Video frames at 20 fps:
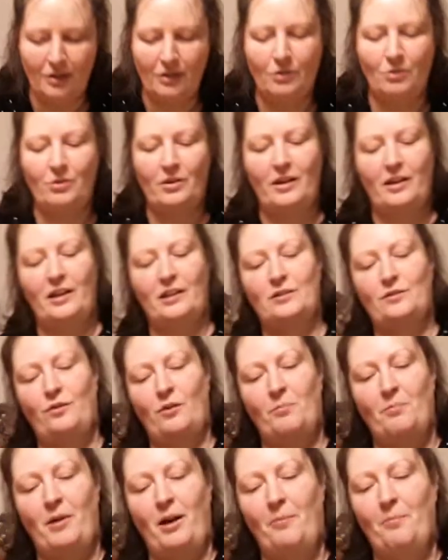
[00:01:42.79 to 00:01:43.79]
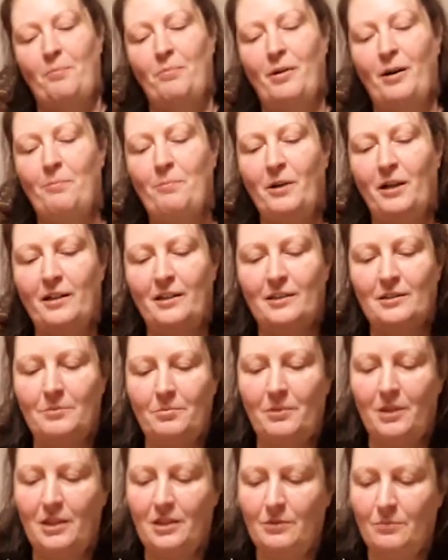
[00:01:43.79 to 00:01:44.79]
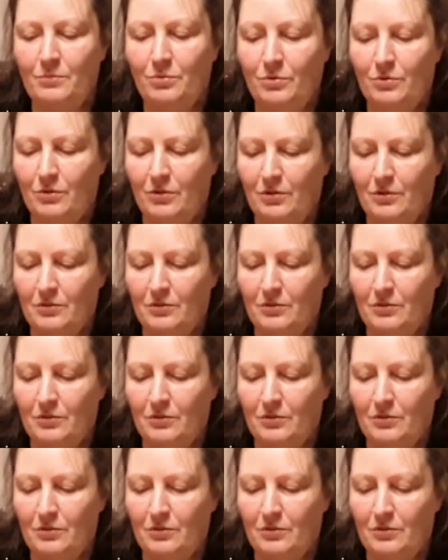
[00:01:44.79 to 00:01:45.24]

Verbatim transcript: oder das von meinem Papa, das Märchenbuch.